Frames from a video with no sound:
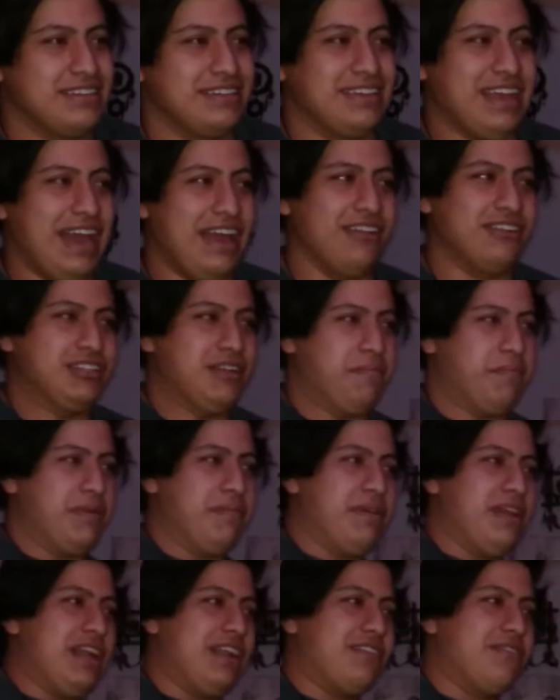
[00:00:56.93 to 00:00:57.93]
ya los de
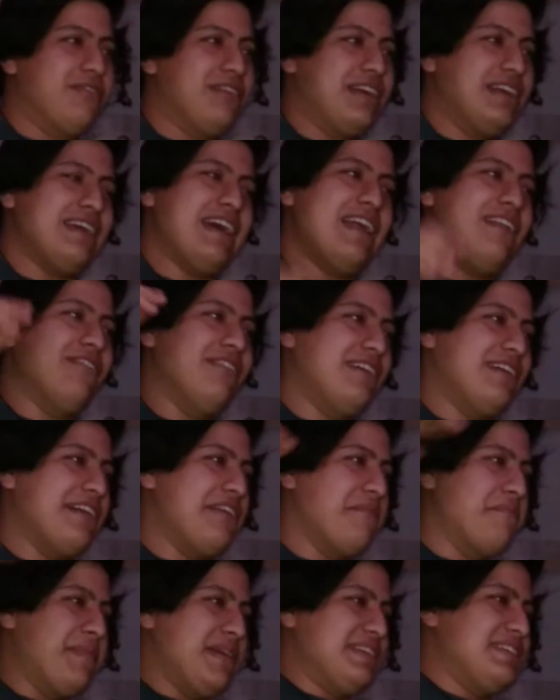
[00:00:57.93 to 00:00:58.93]
primaria trunca ya lo
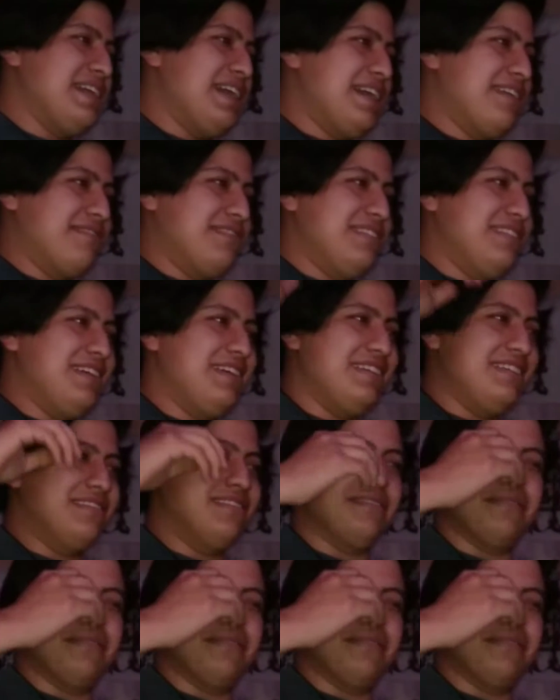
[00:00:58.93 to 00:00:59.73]
dejaron pasar, güey. Ya